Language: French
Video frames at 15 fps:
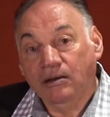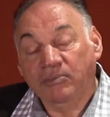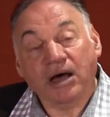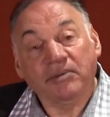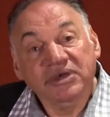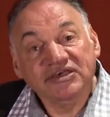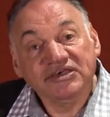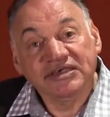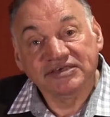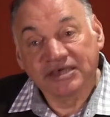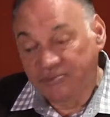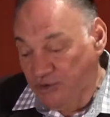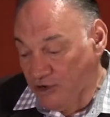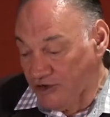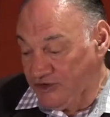Parmi ces
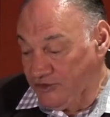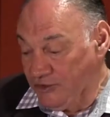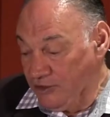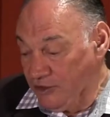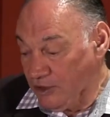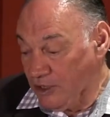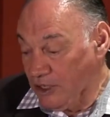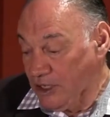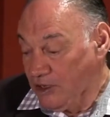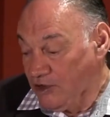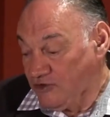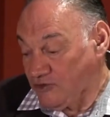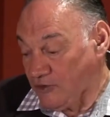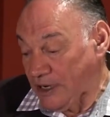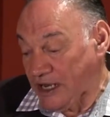sépultures,
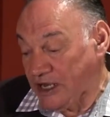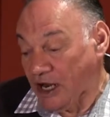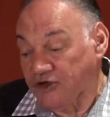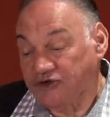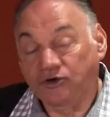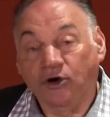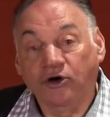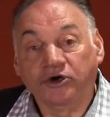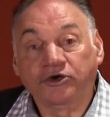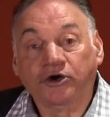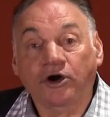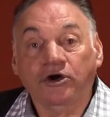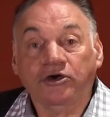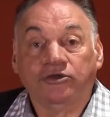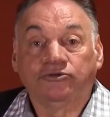sur lesquelles se
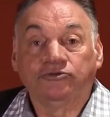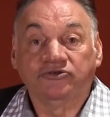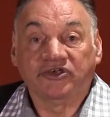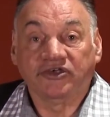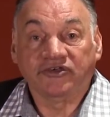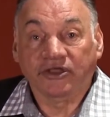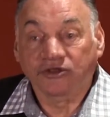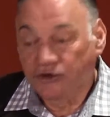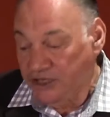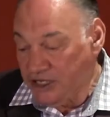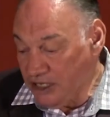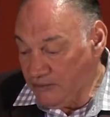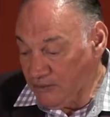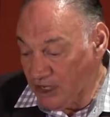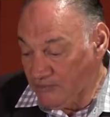recueillent tous ces
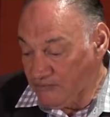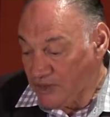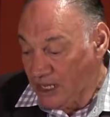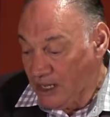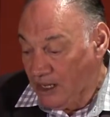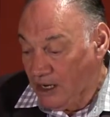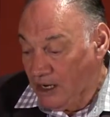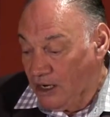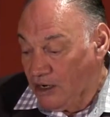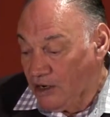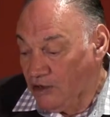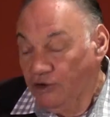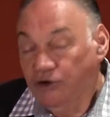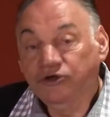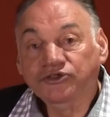anonymes,
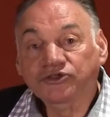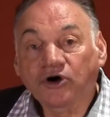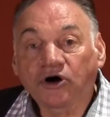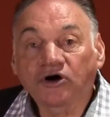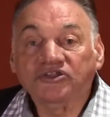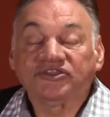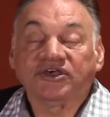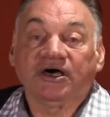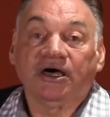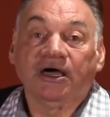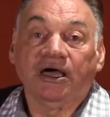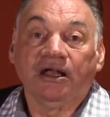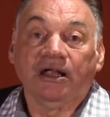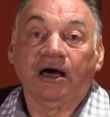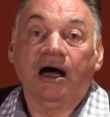l'une d'entre
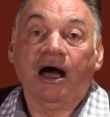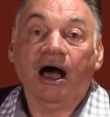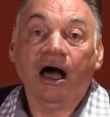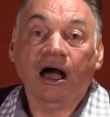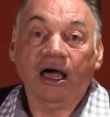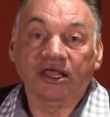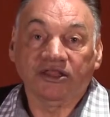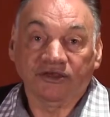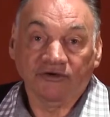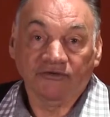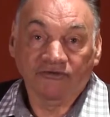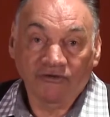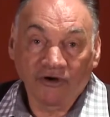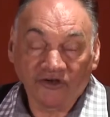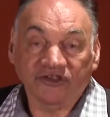elles arrête
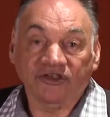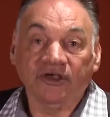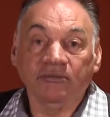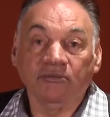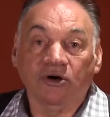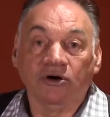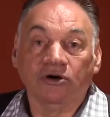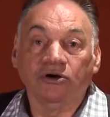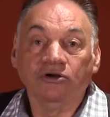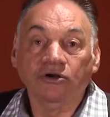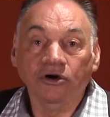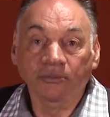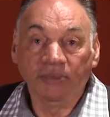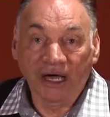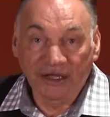forcément
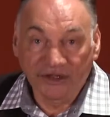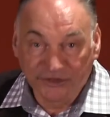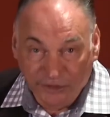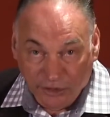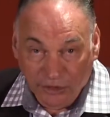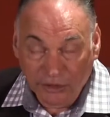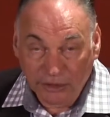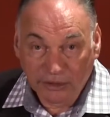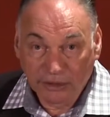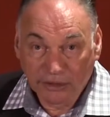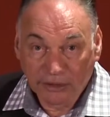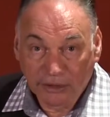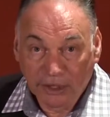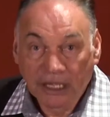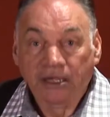le bas d'eau,
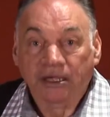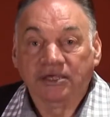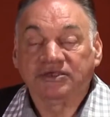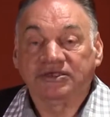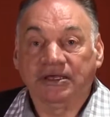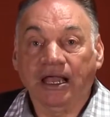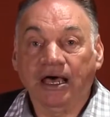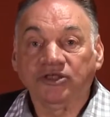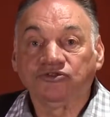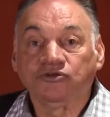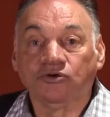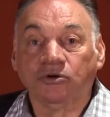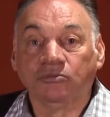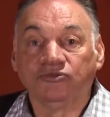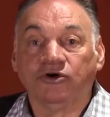c'est la
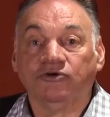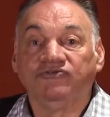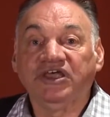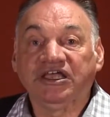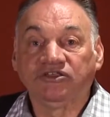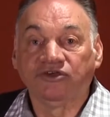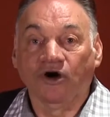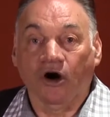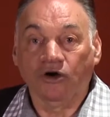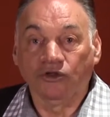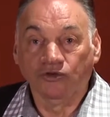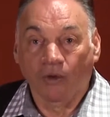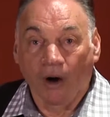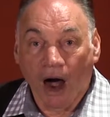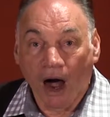tombe de Victor
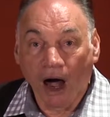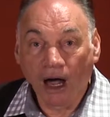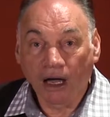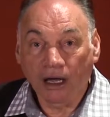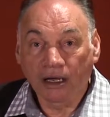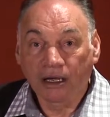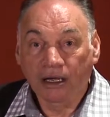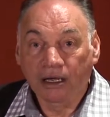Noir